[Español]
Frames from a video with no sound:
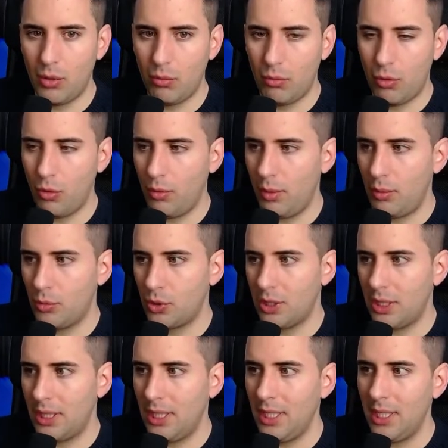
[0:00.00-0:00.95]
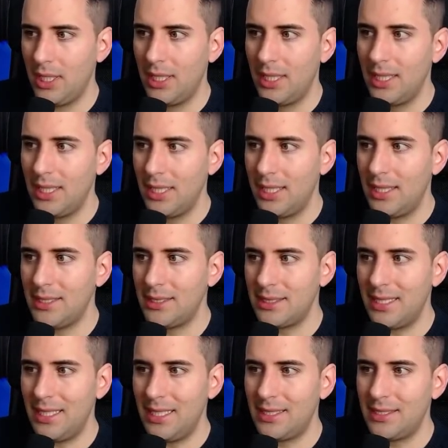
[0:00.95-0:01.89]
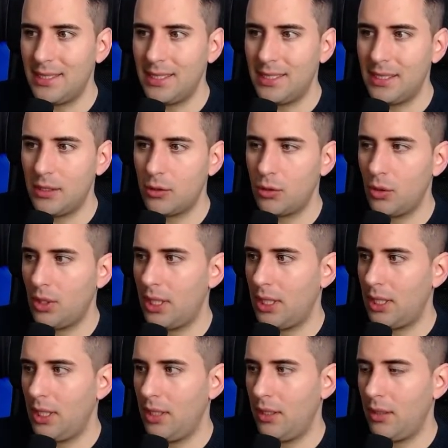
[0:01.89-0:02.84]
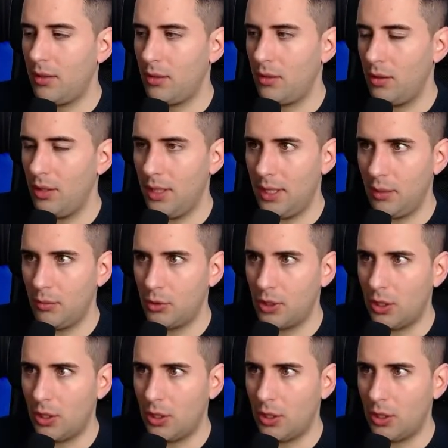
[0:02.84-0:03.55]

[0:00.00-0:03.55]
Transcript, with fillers: Volvemos aquí, es este texto de aquí. Le damos a